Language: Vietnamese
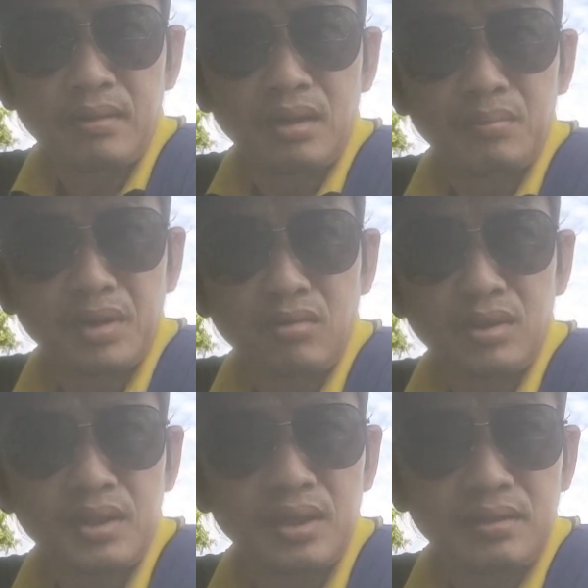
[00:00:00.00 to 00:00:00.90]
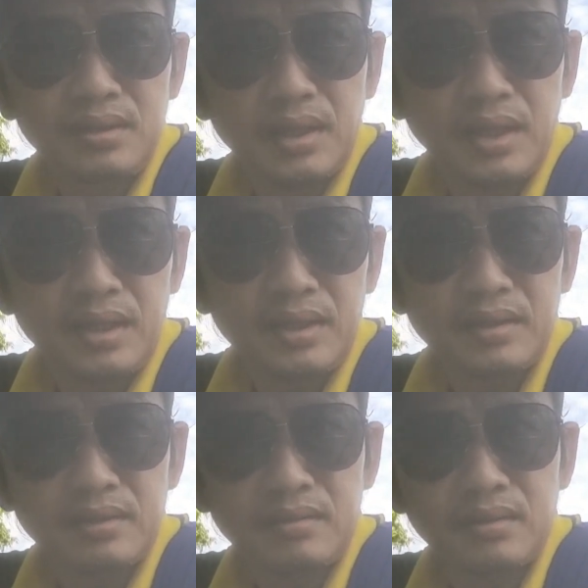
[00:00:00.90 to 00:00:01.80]
cho nên mình nói cái kênh thứ hai
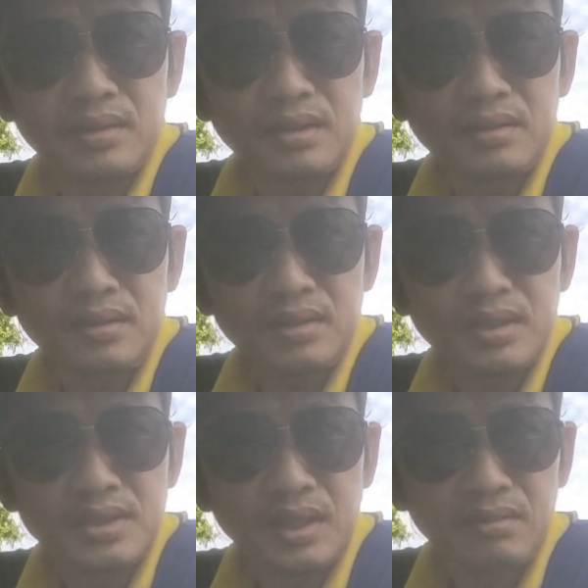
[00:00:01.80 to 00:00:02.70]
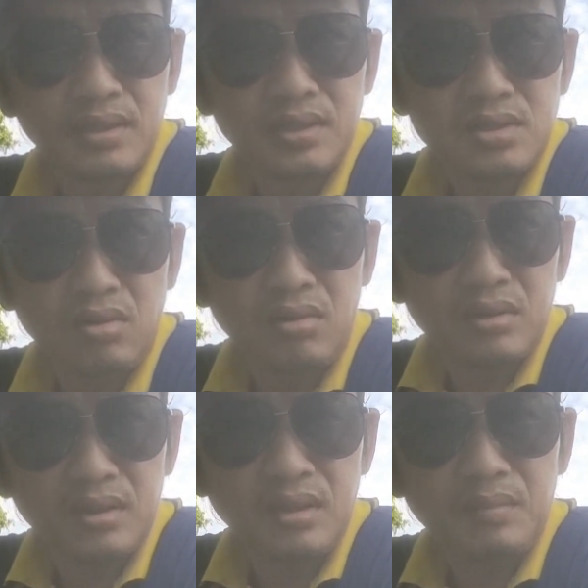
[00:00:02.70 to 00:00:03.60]
á, nó được kênh thứ nhất chia sẻ nó đã
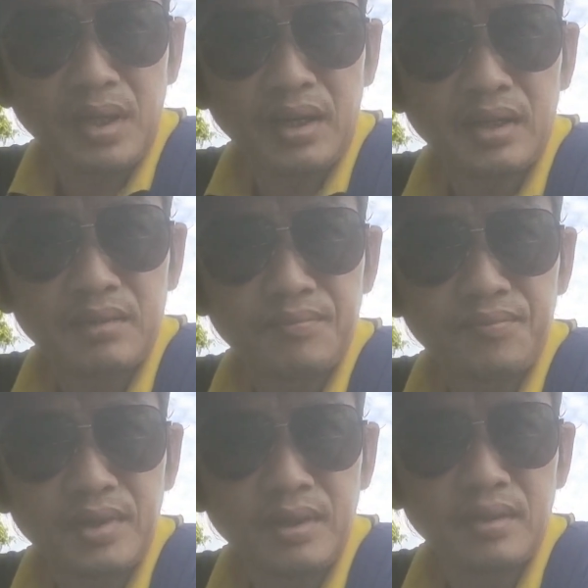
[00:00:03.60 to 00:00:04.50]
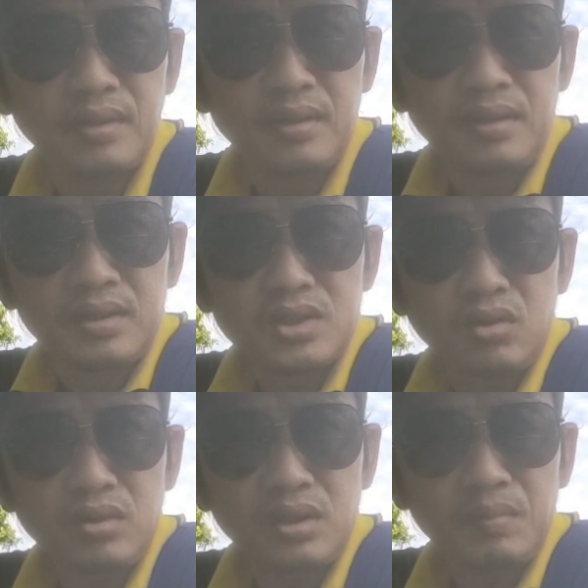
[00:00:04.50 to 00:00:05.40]
xóa những cái bài nha
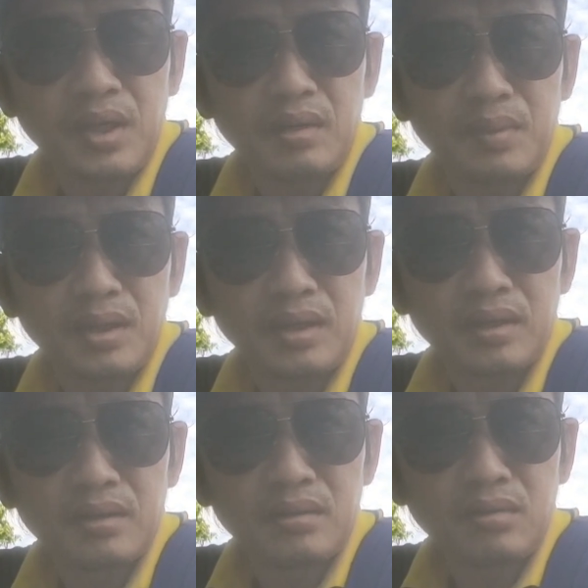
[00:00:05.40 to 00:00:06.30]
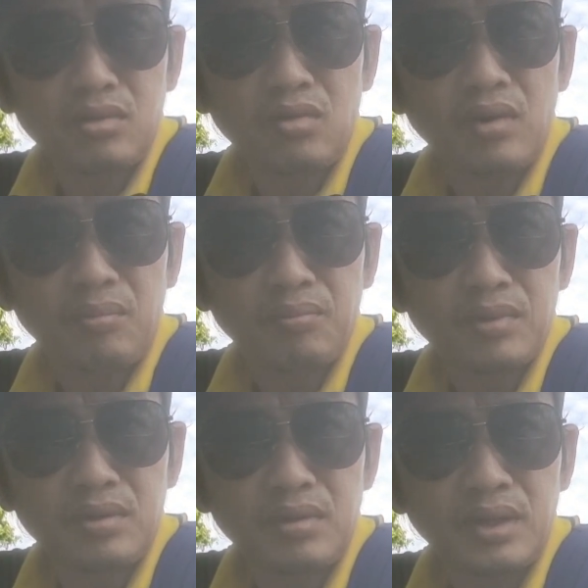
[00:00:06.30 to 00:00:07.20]
xóa những cái bài mà nó thổi phòng
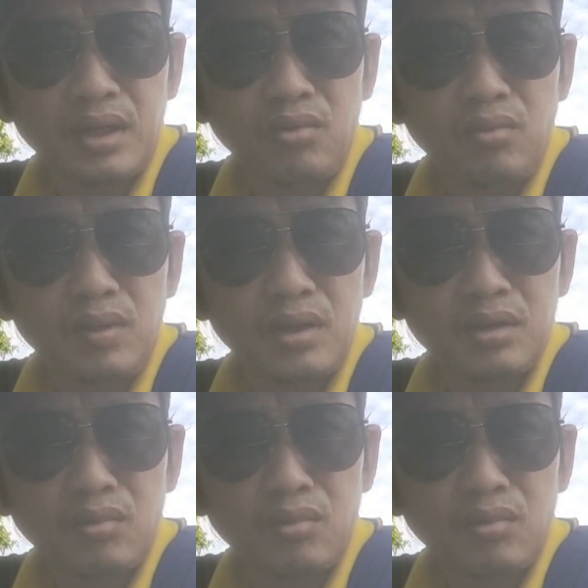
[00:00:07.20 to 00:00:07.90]
nó nói ai uống hết